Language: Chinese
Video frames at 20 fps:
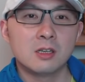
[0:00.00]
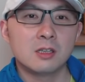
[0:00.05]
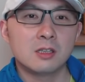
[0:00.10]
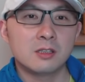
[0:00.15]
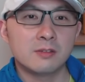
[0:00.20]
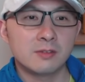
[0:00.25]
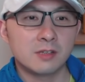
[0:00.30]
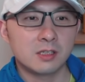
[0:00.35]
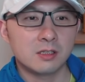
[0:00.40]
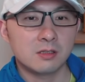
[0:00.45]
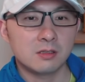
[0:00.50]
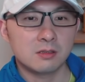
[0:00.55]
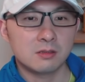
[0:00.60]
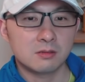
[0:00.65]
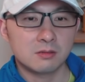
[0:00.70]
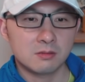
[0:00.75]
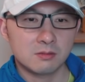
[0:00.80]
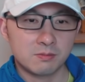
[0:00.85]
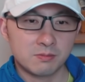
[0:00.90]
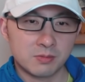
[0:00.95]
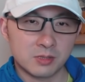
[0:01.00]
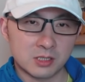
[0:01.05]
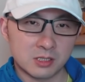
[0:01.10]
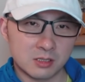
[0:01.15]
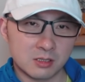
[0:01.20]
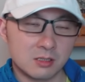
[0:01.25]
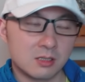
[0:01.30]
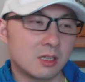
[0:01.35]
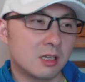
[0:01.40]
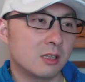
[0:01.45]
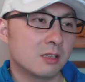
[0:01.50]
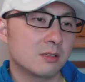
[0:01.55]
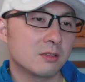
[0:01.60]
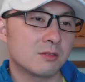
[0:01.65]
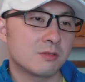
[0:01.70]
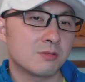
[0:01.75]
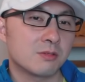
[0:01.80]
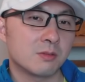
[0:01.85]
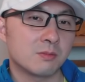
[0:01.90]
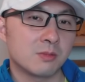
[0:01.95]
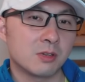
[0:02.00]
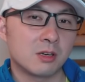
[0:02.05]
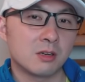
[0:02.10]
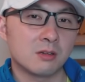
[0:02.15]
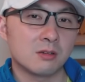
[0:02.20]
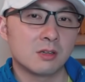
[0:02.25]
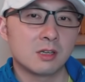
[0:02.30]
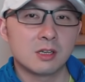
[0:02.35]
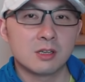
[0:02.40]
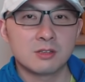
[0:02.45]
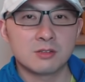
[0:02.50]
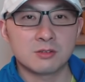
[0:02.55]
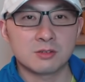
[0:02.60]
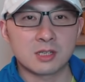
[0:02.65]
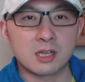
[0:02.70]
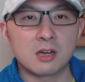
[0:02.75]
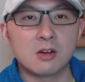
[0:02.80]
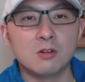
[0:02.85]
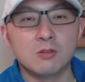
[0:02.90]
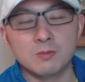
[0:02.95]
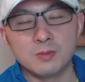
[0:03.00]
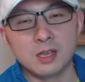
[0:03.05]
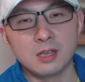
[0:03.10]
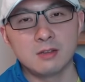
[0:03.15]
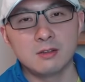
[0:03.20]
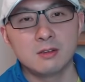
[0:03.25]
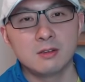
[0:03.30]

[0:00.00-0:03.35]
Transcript: 因为本身他的选票就在后面。